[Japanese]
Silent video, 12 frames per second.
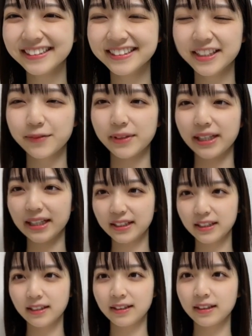本やばい
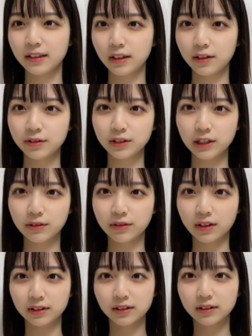日本2本
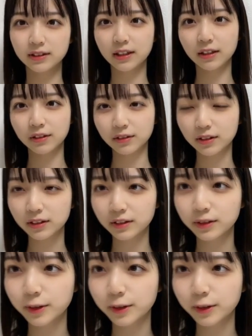かななるのかな